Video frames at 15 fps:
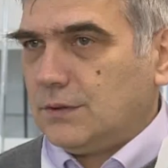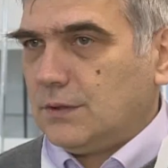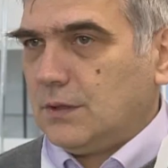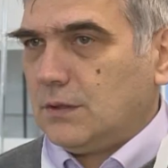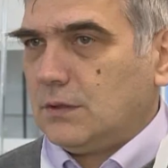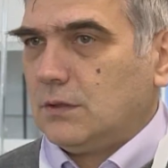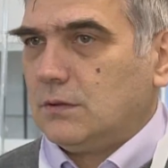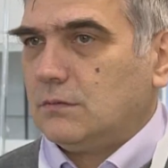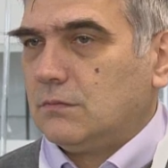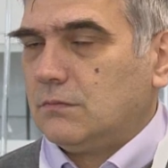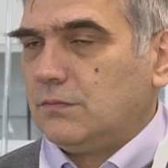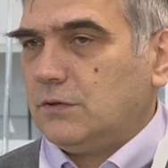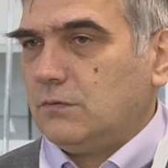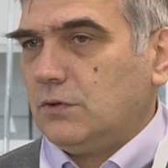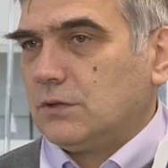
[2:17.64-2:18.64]
Это
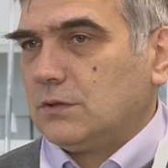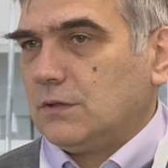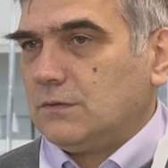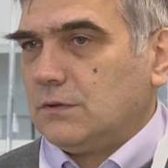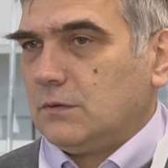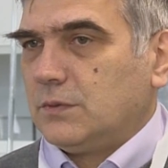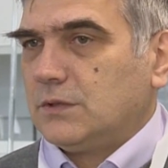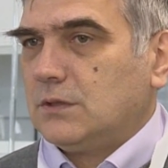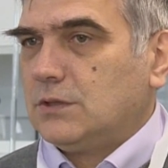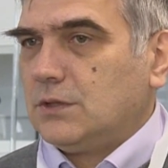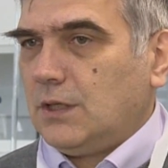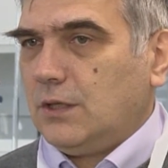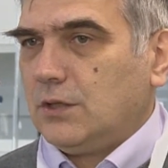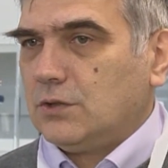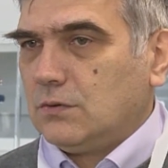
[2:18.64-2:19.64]
всего лишь нас и
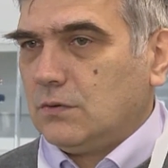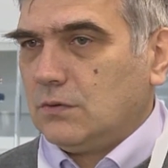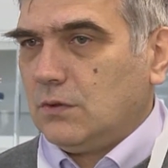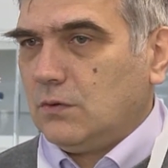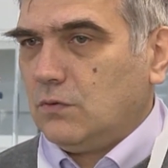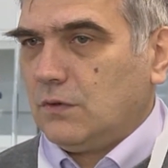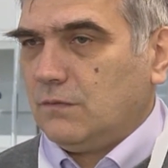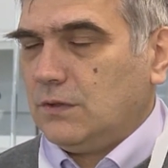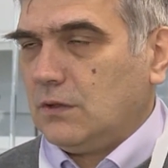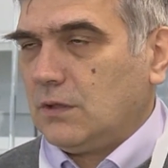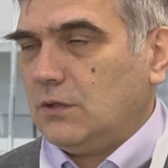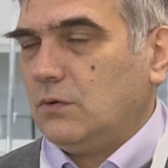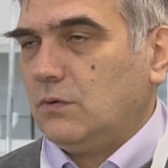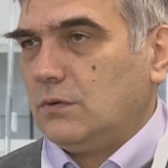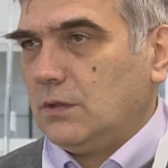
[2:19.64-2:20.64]
обозначает, что на уровне
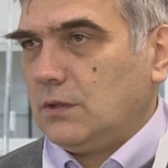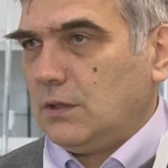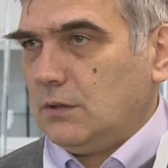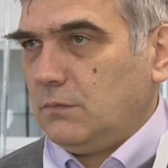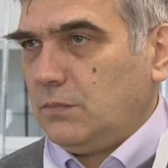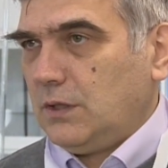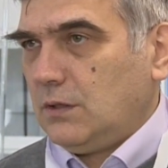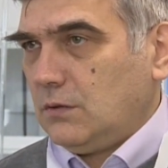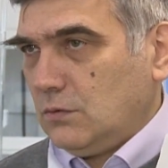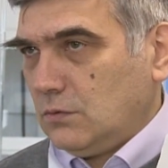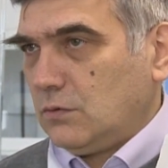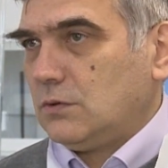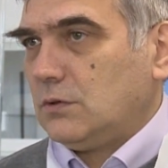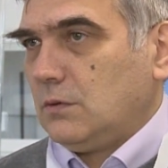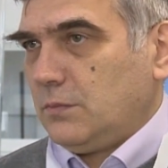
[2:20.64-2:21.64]
районных олимпиад,
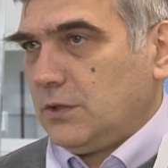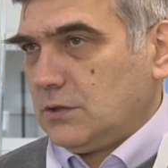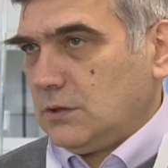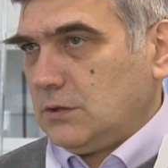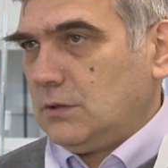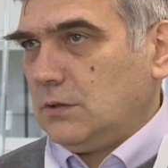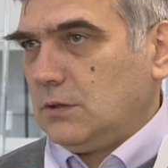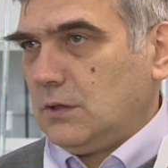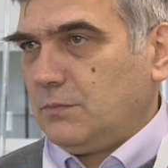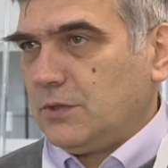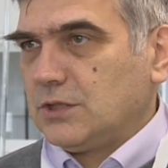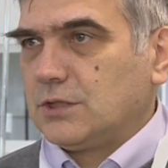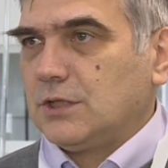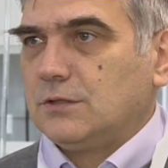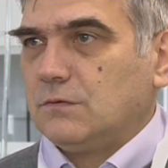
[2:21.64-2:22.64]
ну, то есть на, преш... на
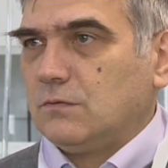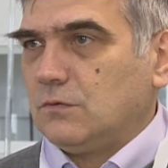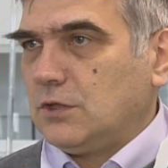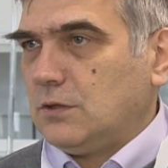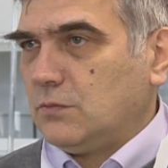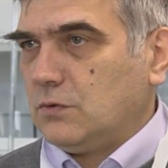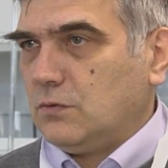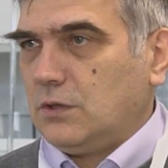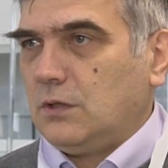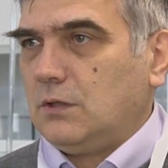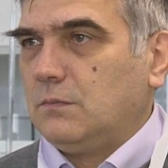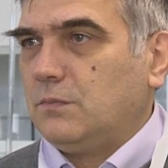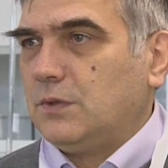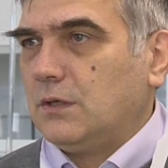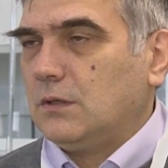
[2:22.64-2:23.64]
предшествующем туре
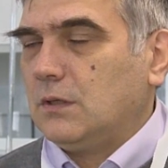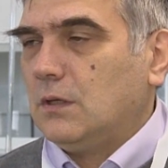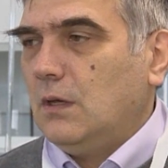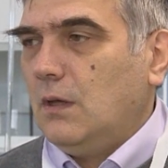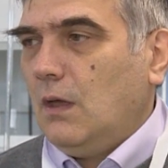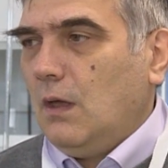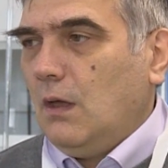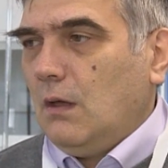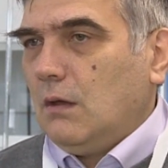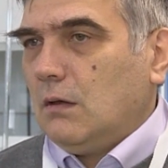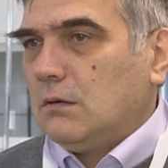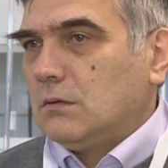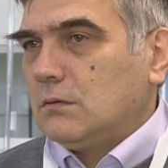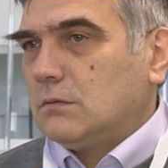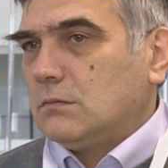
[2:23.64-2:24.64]
олимпиады,
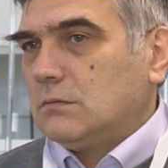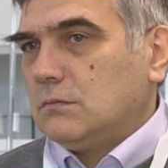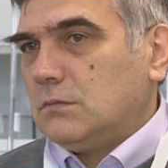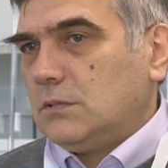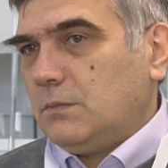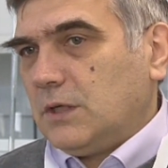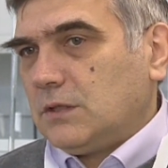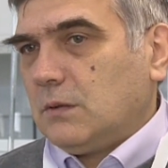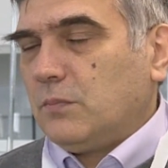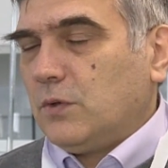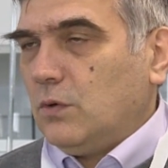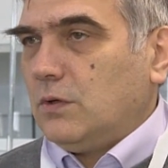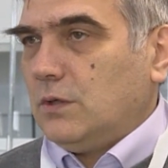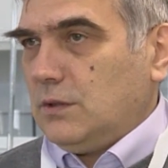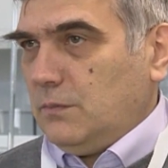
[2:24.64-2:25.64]
э, ребята
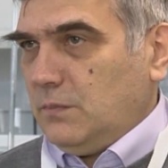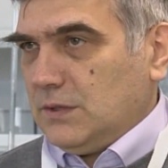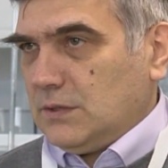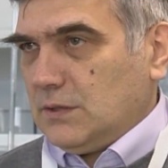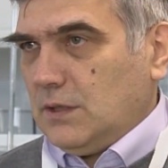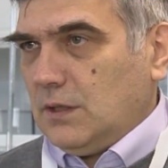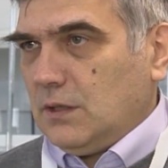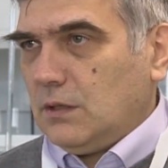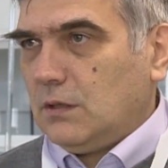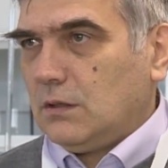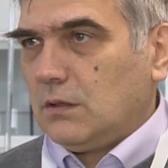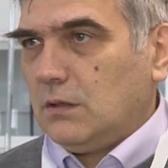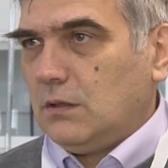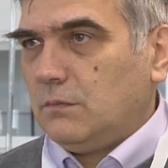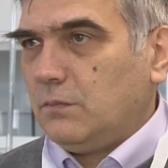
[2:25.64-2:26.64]
плохо написали
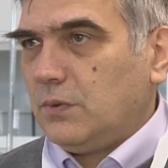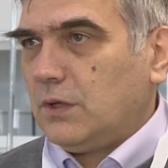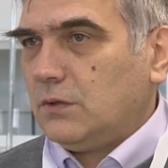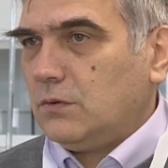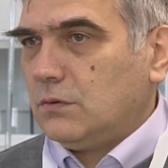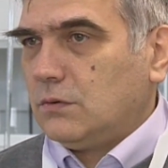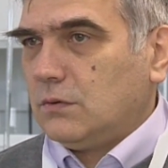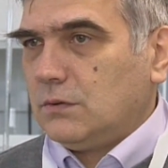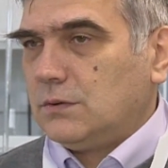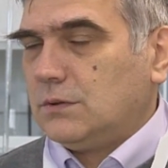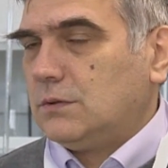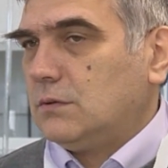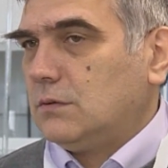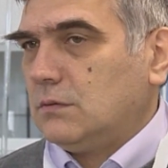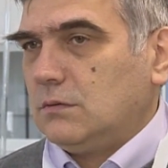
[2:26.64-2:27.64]
олимпиаду, то
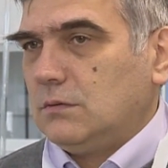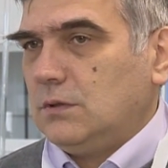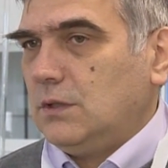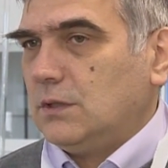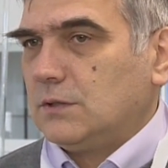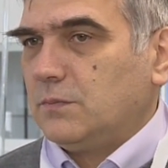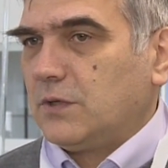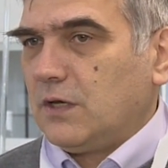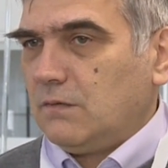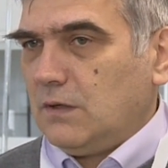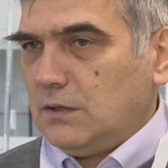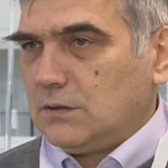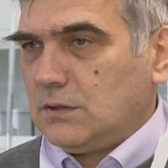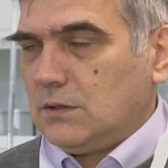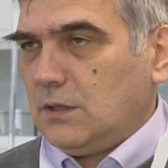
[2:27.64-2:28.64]
есть э, не
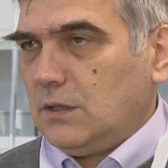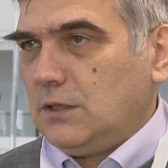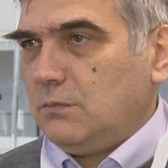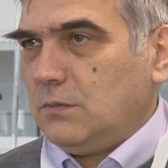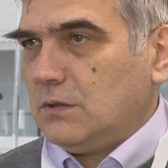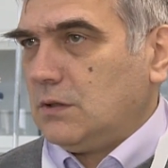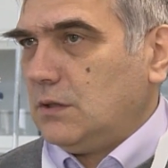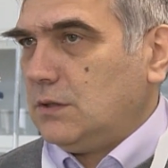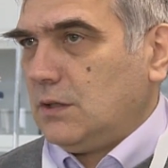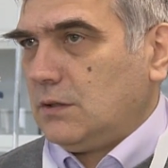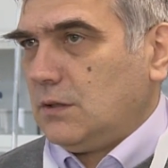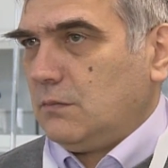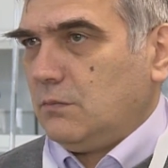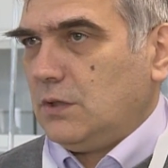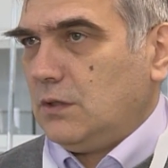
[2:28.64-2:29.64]
справились с заданиями,
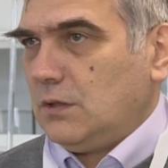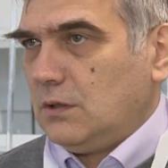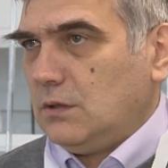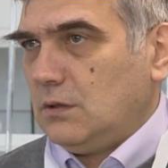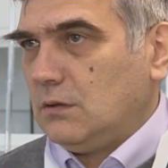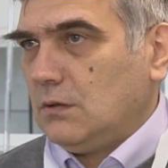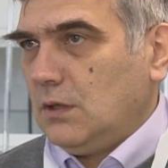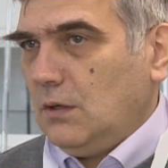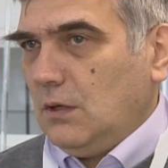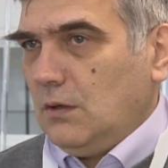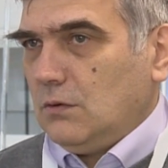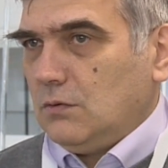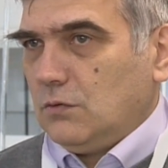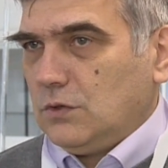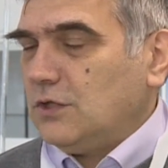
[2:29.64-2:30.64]
хотя там были они
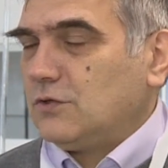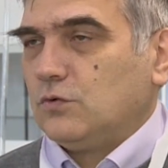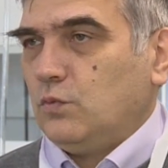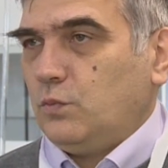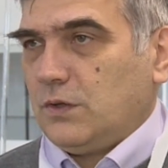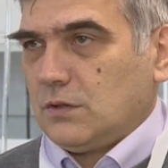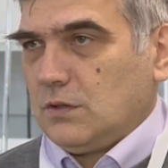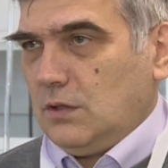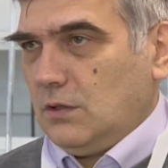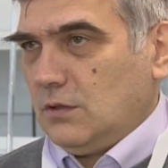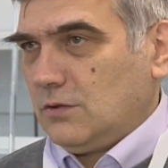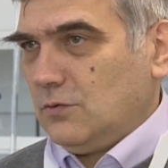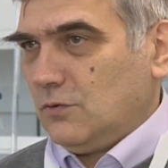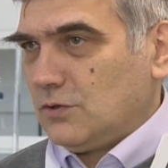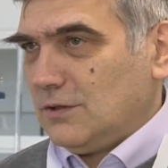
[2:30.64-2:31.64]
не супер
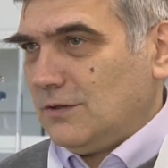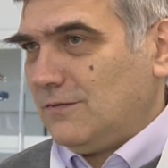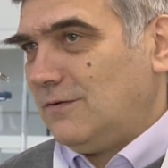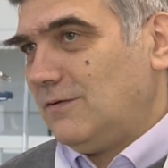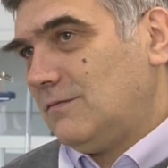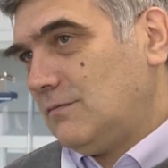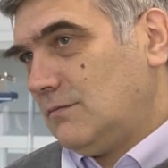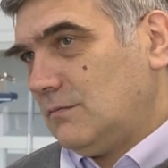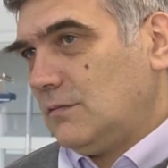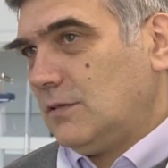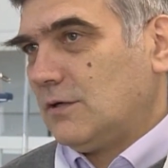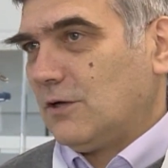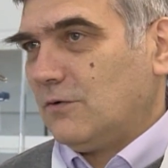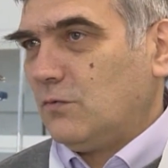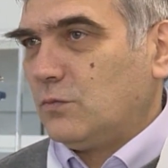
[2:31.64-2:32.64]
сложные,
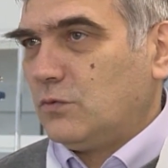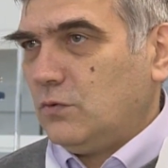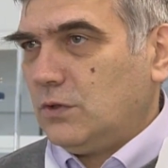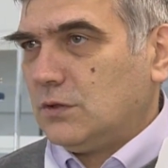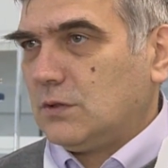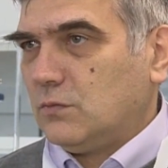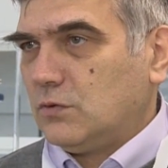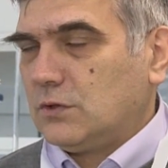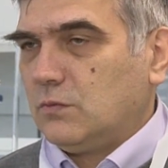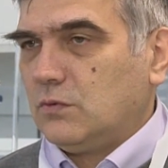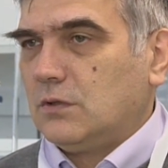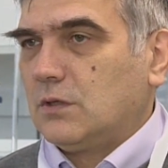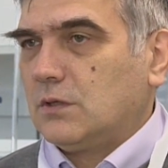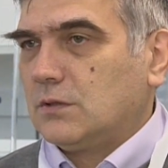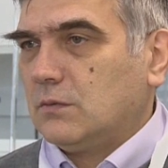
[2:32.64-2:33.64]
на краевом туре, само
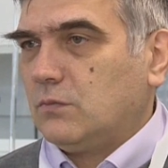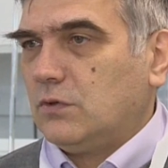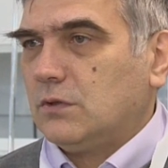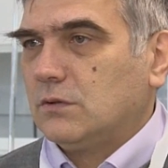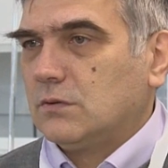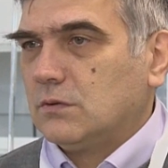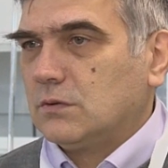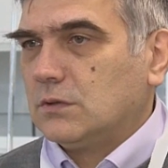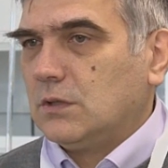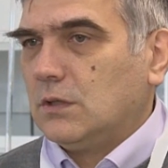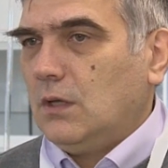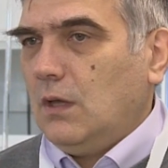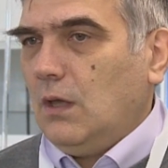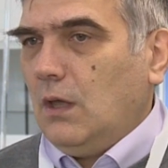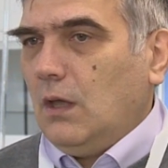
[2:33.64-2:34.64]
собой, гораздо более
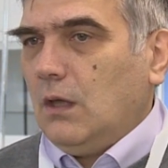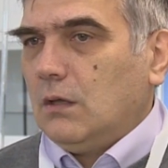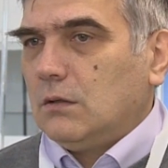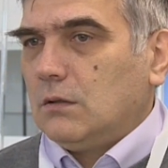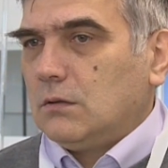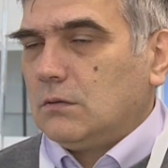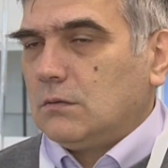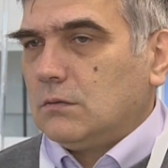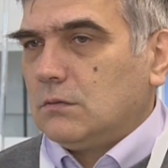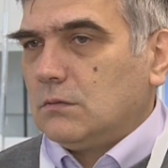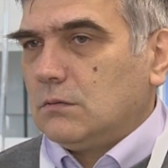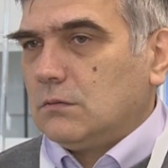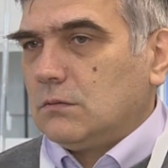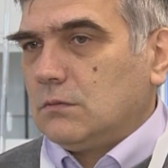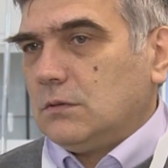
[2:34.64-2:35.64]
сложные.
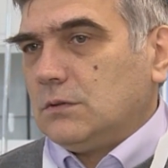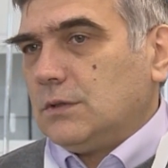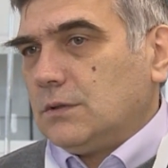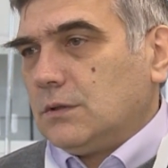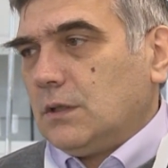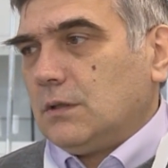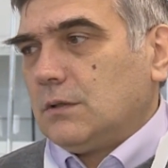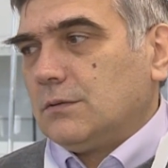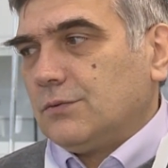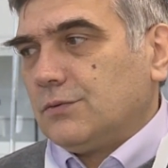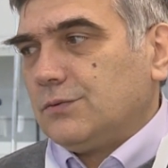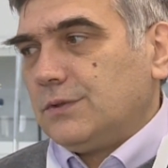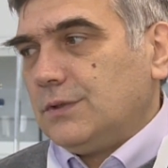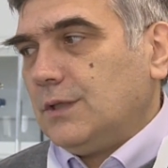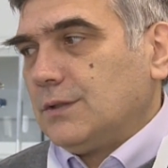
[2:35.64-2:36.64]
Э, то есть это,
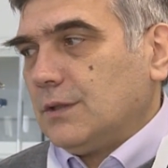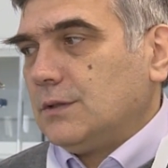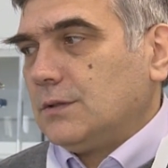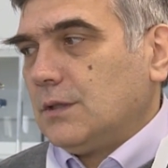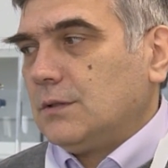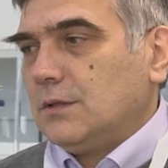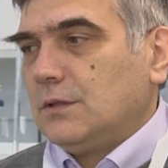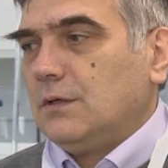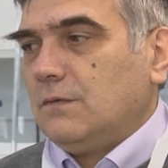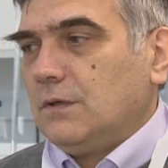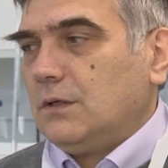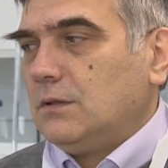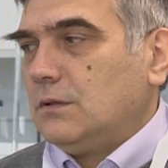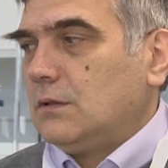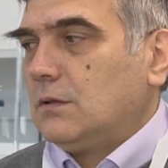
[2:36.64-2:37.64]
ну, с некоторой стороны
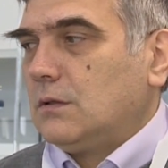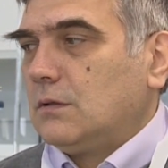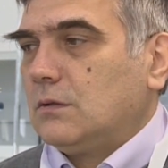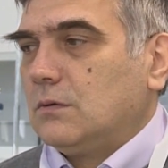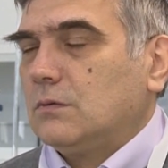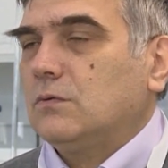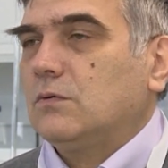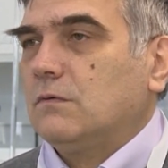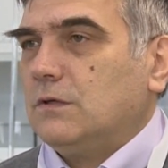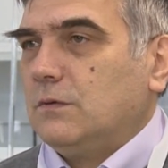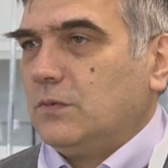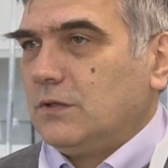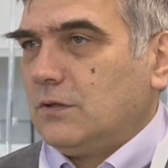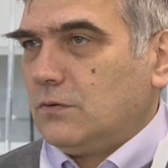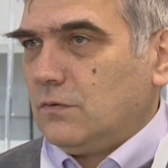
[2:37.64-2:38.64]
говорит о
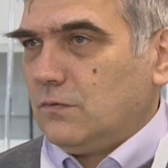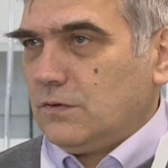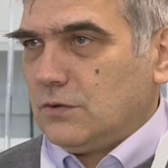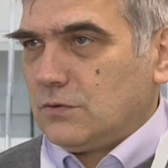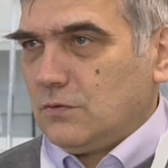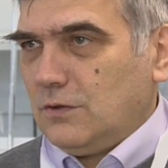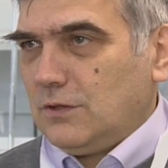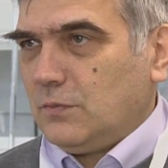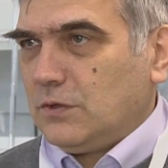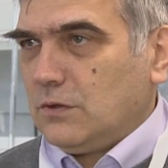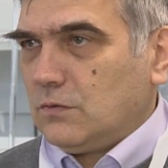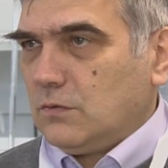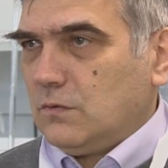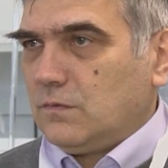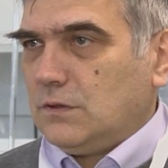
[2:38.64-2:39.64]
уровне подготовки, школьной
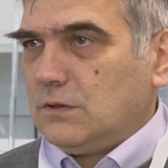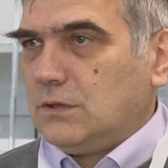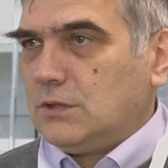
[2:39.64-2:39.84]
подготовки